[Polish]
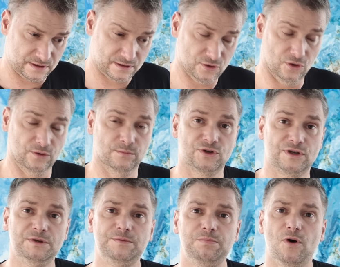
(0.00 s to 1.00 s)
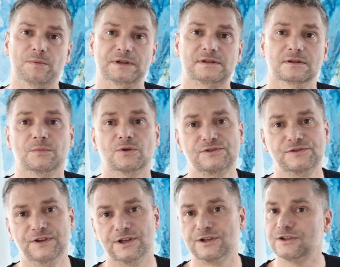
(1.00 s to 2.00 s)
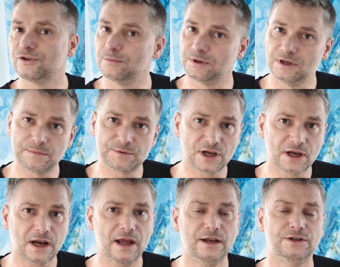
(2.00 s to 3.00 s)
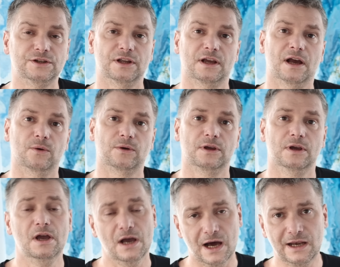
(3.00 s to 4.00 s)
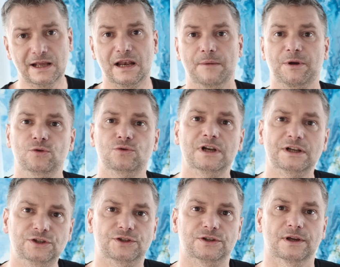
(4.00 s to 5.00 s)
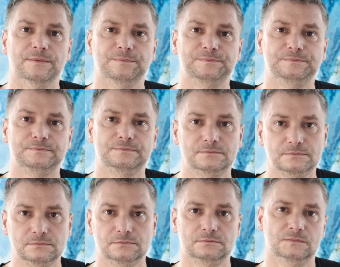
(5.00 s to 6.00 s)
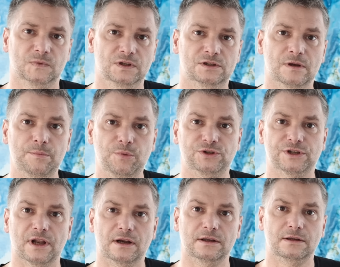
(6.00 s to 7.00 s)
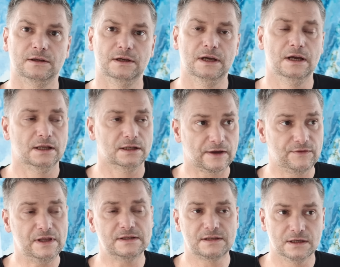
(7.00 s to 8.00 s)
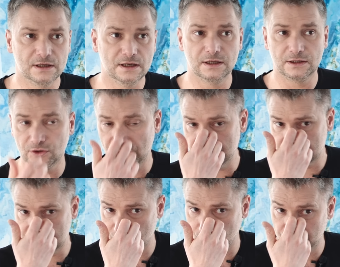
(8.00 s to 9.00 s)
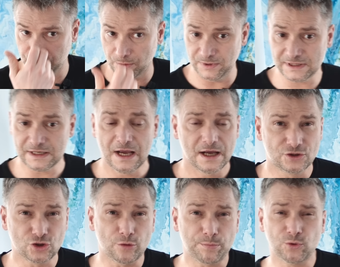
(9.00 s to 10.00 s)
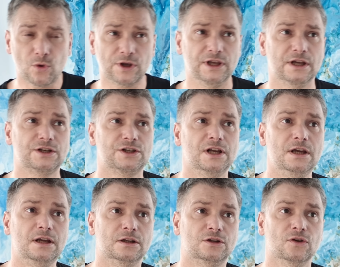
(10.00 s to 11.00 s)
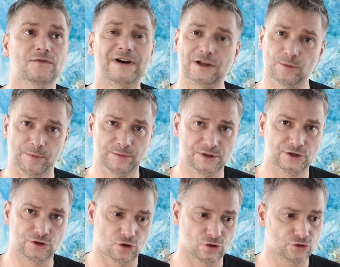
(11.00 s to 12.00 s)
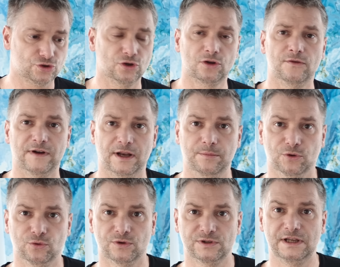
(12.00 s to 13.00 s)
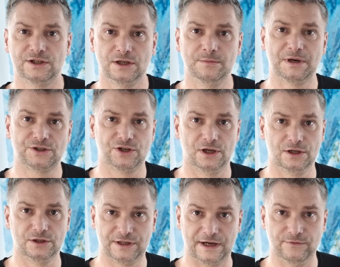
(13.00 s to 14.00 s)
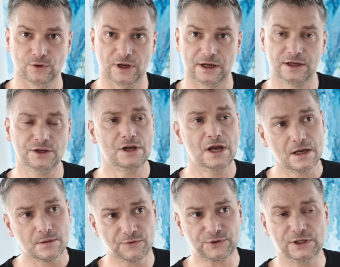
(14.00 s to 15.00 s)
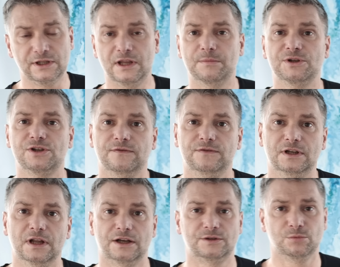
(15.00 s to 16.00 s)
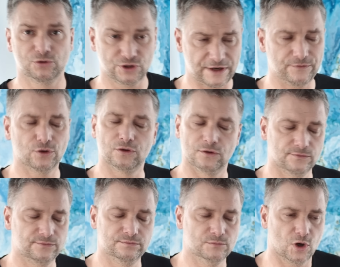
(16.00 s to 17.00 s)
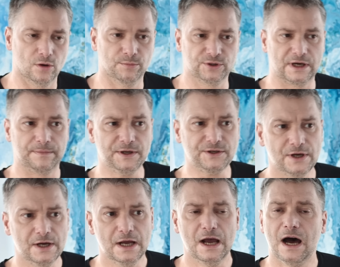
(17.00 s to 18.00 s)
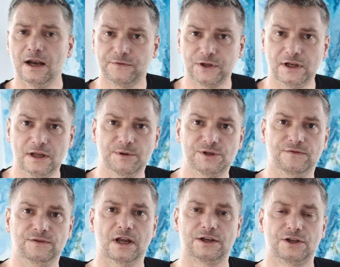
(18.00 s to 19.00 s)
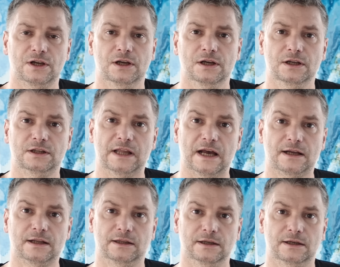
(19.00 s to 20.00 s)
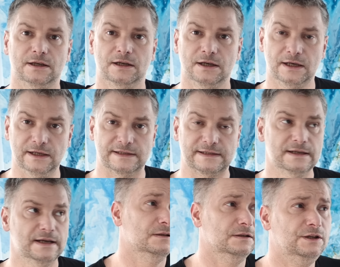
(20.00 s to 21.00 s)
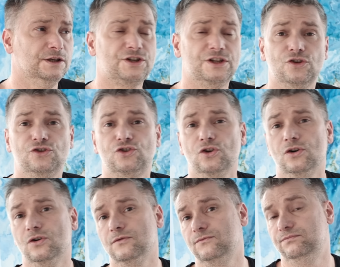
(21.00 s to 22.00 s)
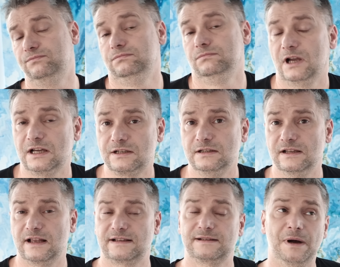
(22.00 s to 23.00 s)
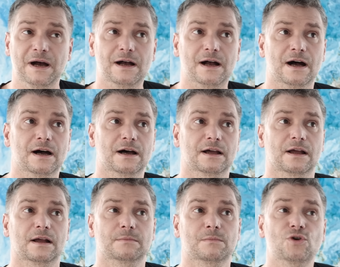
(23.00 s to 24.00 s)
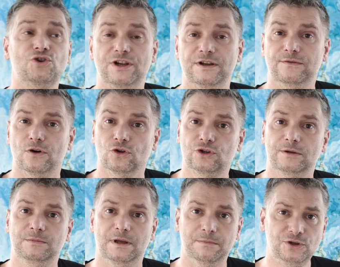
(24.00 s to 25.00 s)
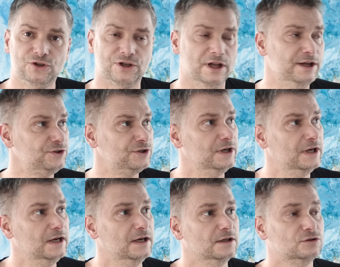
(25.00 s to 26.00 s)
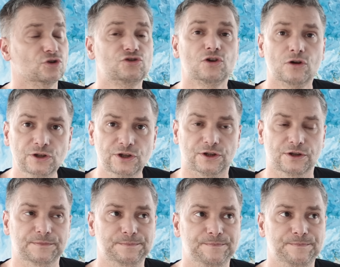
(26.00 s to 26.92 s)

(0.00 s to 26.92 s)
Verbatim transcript: To może być pomysł, no bo zwierzę sobie nie przekręci tej gałki, ale klamkę już naciśnie i sobie pójdzie dalej. Tak więc e, to jest też dobry pomysł. Co do podłogi jeszcze, to warto pomyśleć o szczotkowanej podłodze, jeżeli macie drewno jakieś, bo wtedy nie będzie widać, bo drewno to mogą podrapać, ale wtedy nie będzie widać e, tak tych rys. I jeszcze coś, co każdy z nas ma, a może o tym nie myśleć, to cokoliki.